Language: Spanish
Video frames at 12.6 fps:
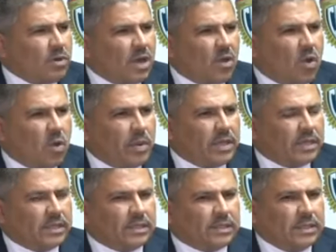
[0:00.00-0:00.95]
una joven
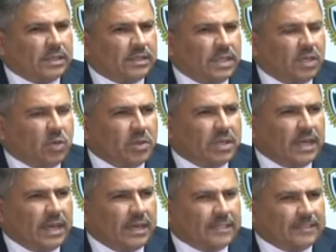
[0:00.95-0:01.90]
sin signos
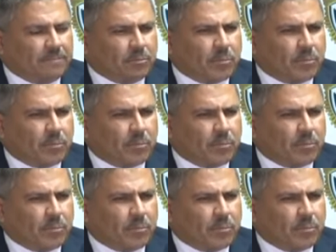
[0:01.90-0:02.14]
vitales.